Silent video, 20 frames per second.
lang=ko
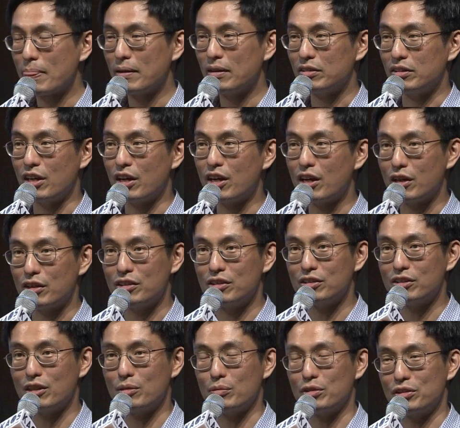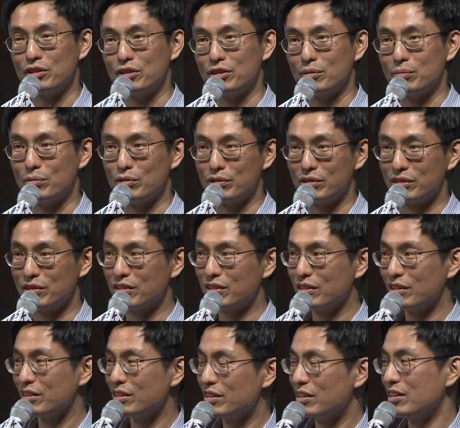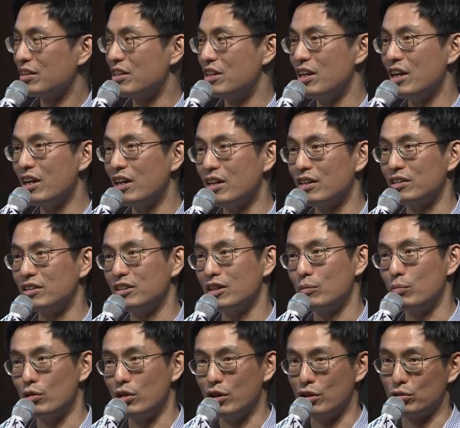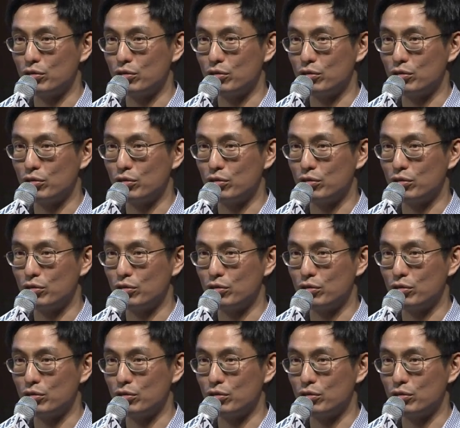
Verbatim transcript: 내가 이를테면은 뭐 기하학을 잘 몰라요.